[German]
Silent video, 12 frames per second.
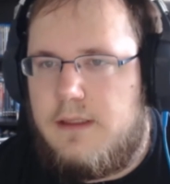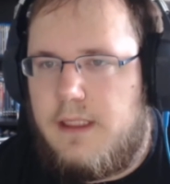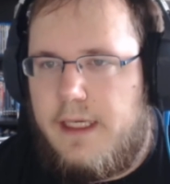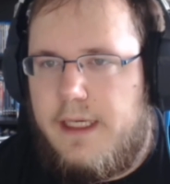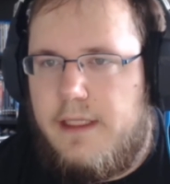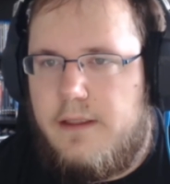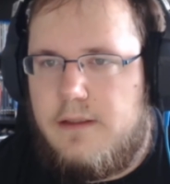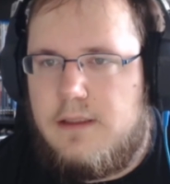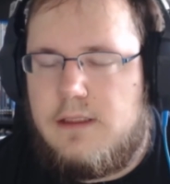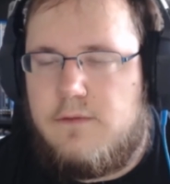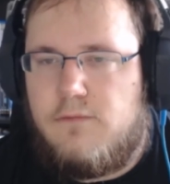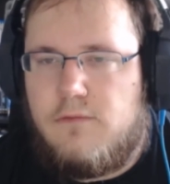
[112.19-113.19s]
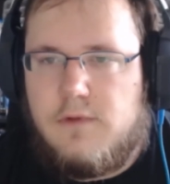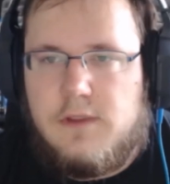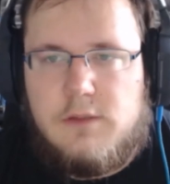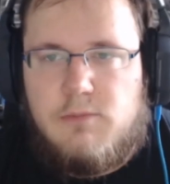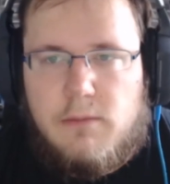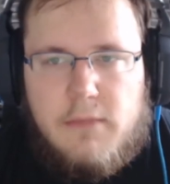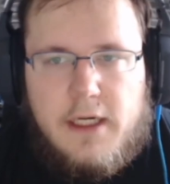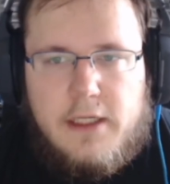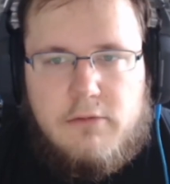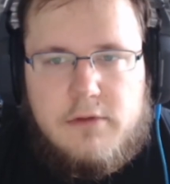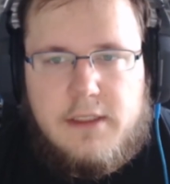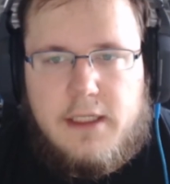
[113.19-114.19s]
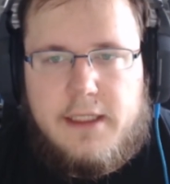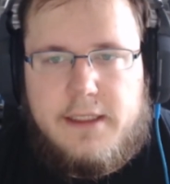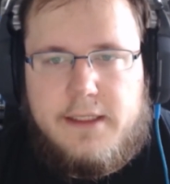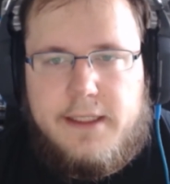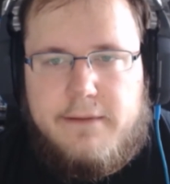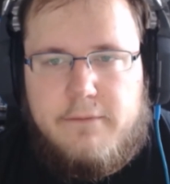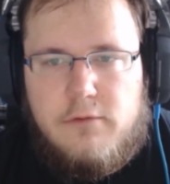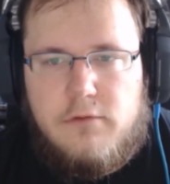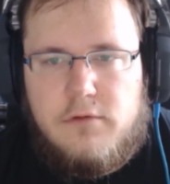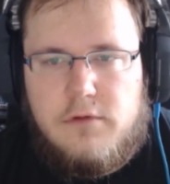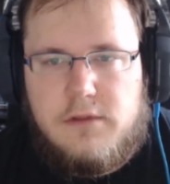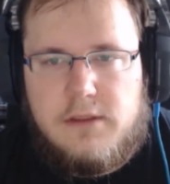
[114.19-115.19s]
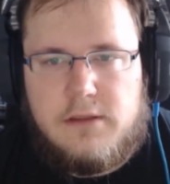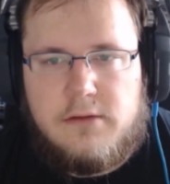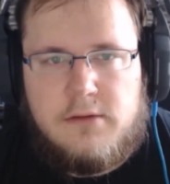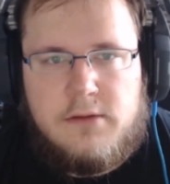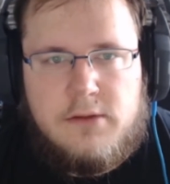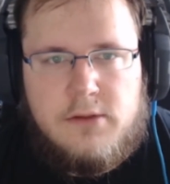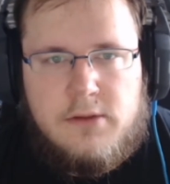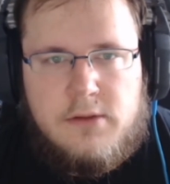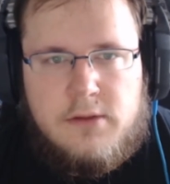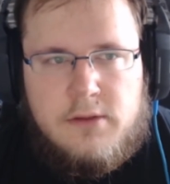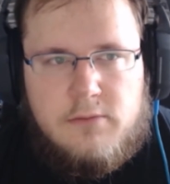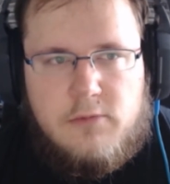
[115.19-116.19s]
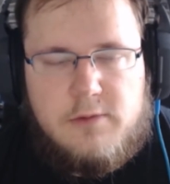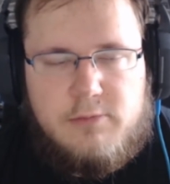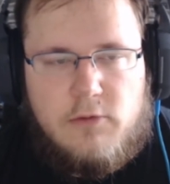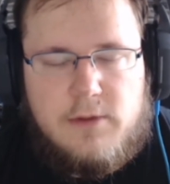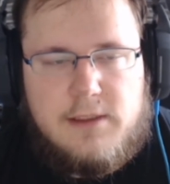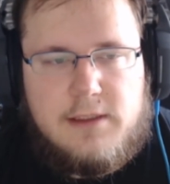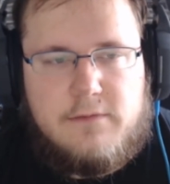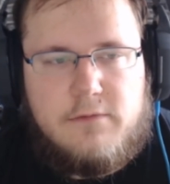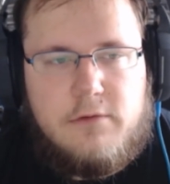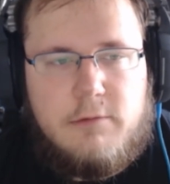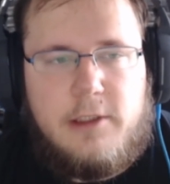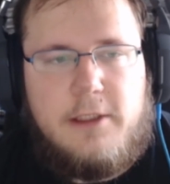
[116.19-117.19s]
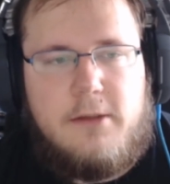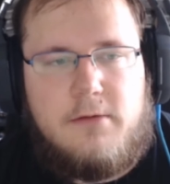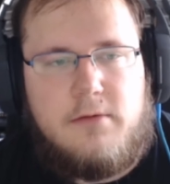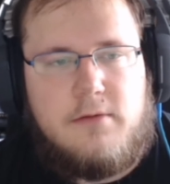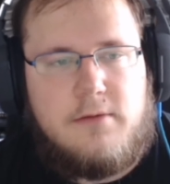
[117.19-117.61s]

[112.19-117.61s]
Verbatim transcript: Die Rede ist von Super Mario 3D World, plus Bowser's Fury,